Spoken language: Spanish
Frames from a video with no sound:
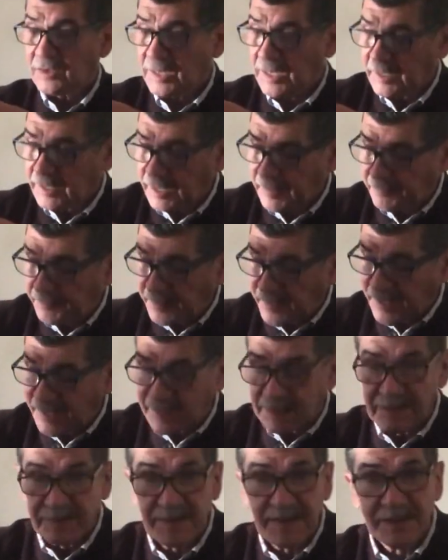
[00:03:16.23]
eh,
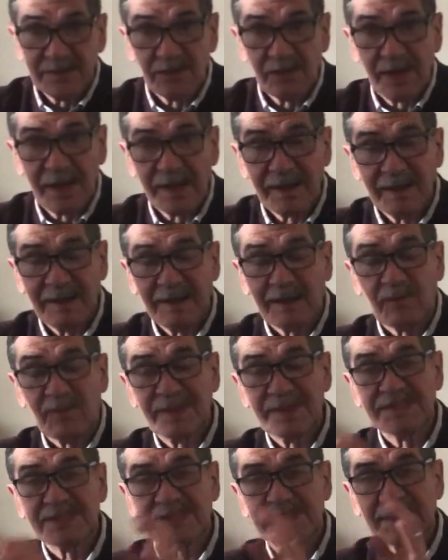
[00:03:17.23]
escribiéndolas,
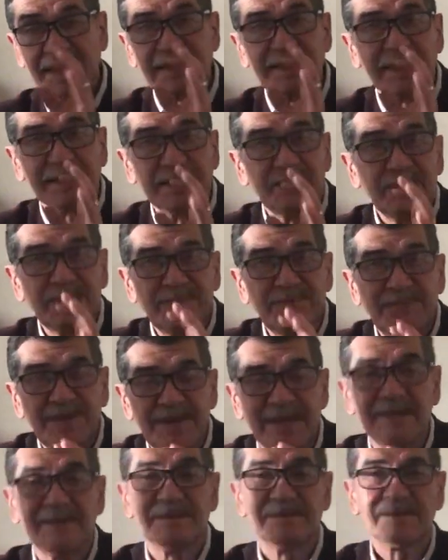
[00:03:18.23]
acuérdense que hay que escribir
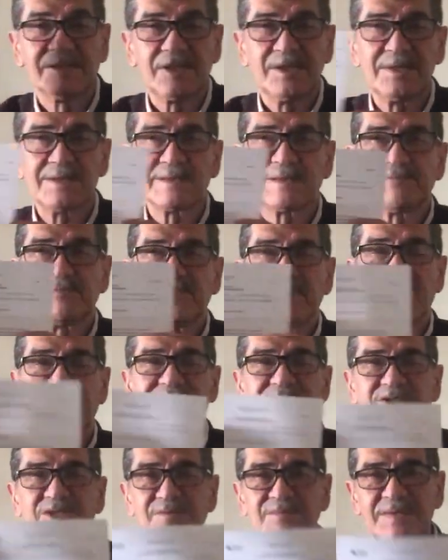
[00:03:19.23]
bien, tienen que
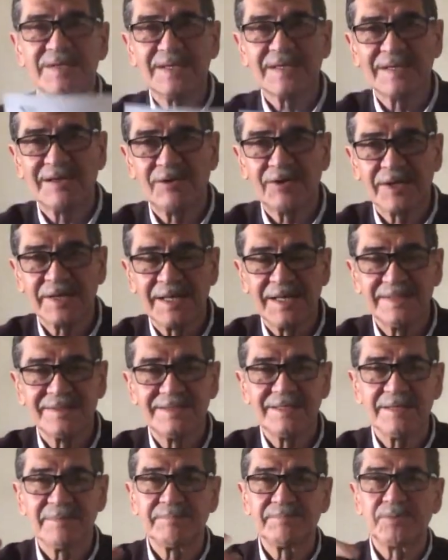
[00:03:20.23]
fijarse bien ahora que hay
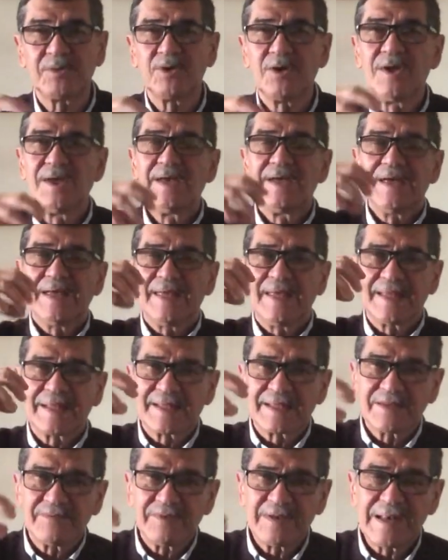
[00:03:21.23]
tiempo,
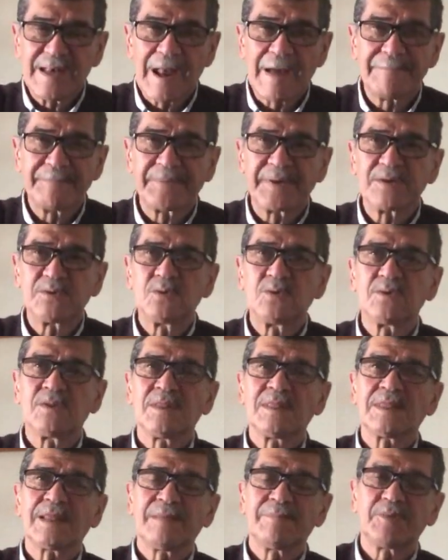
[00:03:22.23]
escribir las
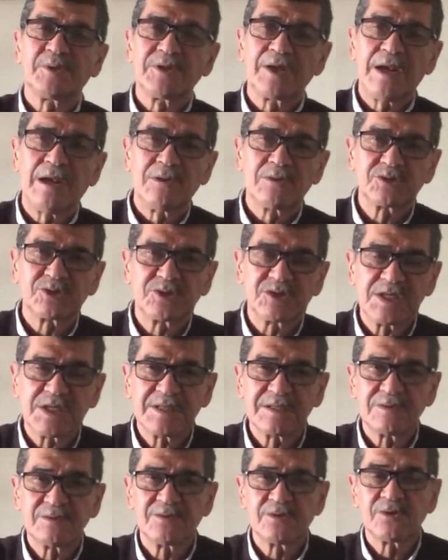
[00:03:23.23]
preguntas, poner los
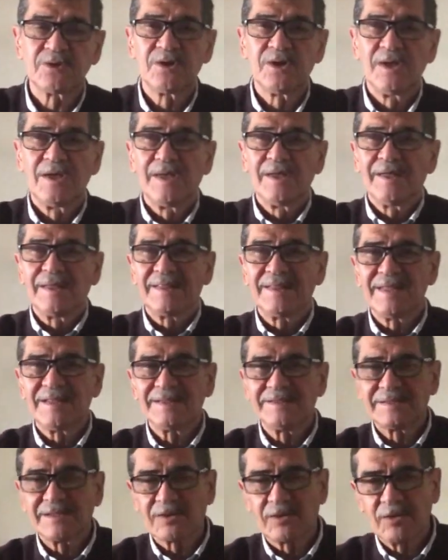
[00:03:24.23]
signos de
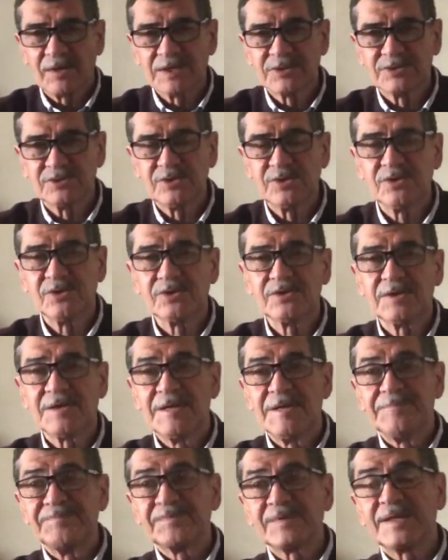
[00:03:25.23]
interrogación
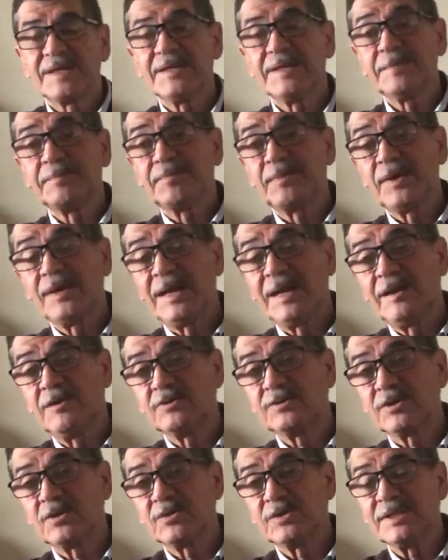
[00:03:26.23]
y después en la
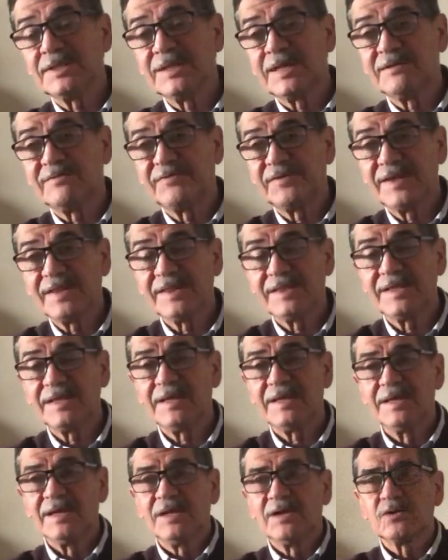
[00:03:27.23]
otra hojita al
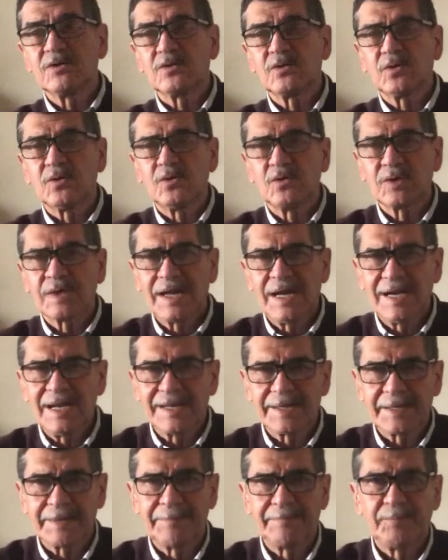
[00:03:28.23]
frente colocar
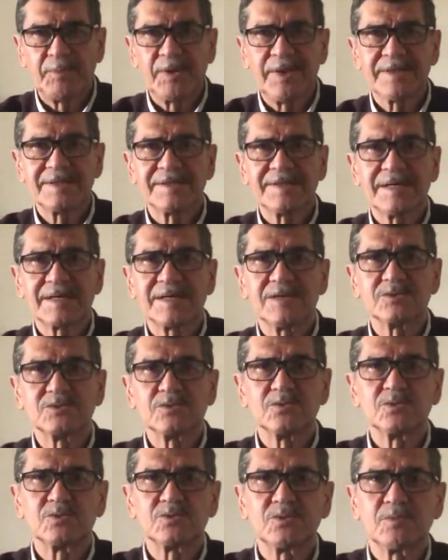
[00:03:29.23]
las respuestas que
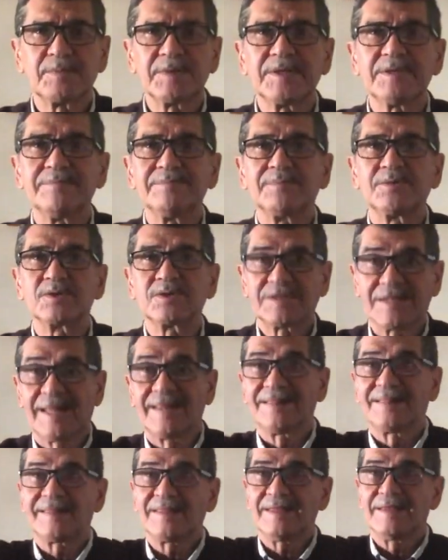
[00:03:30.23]
son súper
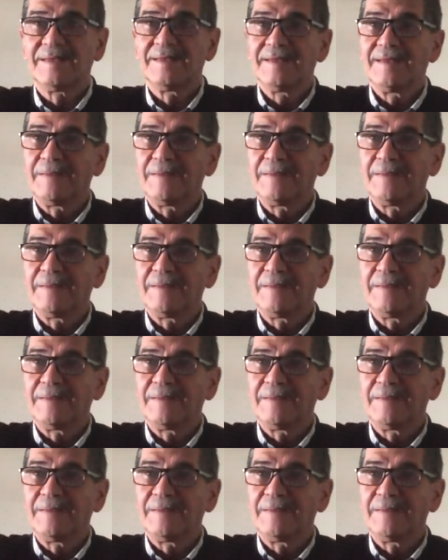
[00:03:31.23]
importantes.